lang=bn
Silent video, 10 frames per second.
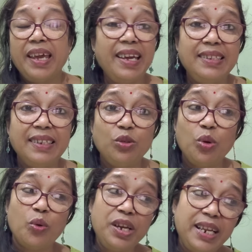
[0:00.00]
এই যে
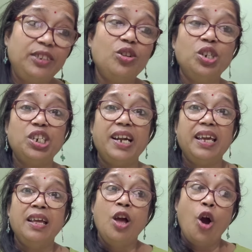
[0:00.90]
তোর অন্যের সংসারে
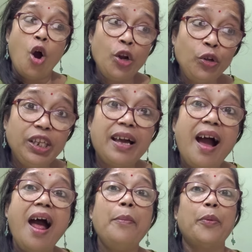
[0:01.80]

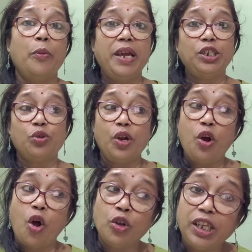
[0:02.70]
অনধিকার প্রবেশ করে
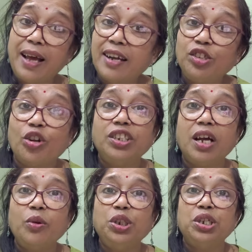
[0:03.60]
অনধিকার চর্চা
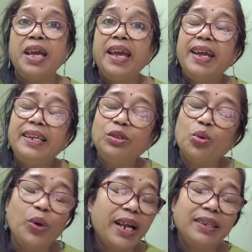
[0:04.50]
করিস এটা
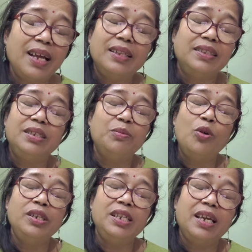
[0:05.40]
তোর একটা
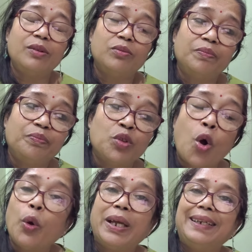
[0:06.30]
জীবন যে
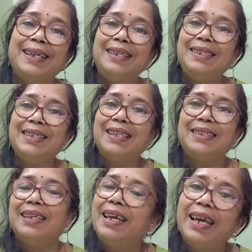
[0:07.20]
নরকে টেনে নিয়ে
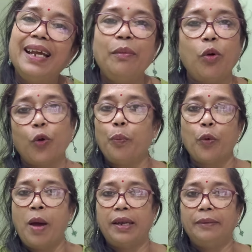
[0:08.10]
যাচ্ছে এটা বড়
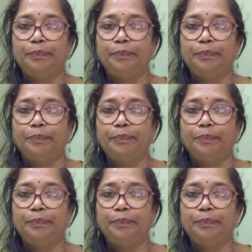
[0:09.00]
প্রমাণ